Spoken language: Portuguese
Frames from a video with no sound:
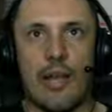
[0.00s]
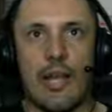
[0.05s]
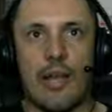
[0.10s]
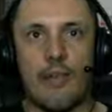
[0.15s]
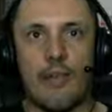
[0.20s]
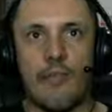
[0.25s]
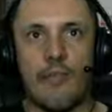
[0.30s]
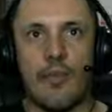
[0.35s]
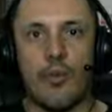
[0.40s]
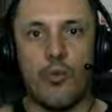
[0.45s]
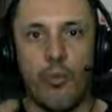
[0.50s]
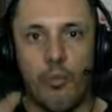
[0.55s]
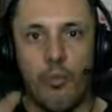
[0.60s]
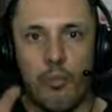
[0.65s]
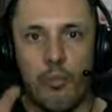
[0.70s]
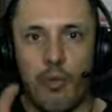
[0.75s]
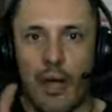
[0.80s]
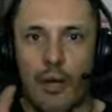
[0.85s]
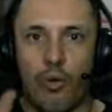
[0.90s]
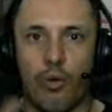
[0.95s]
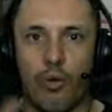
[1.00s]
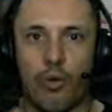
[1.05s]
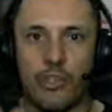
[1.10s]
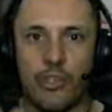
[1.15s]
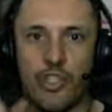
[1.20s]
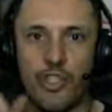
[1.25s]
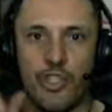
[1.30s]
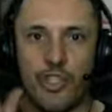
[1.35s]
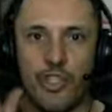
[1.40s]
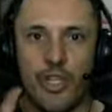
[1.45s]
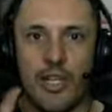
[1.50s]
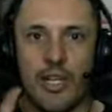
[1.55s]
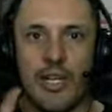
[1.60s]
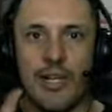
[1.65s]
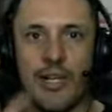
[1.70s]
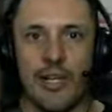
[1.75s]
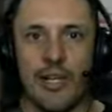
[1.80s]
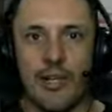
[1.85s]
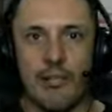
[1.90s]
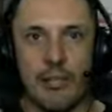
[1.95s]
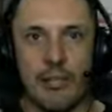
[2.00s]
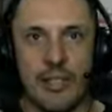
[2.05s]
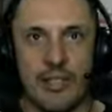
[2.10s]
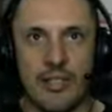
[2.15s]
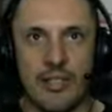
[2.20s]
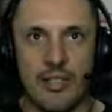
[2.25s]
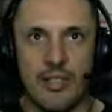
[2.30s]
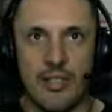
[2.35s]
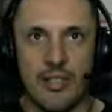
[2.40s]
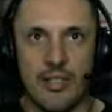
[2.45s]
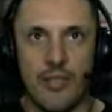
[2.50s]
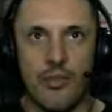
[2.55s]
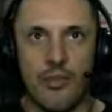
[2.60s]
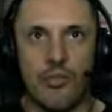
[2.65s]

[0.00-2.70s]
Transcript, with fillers: ela vem com um pacote de gramas,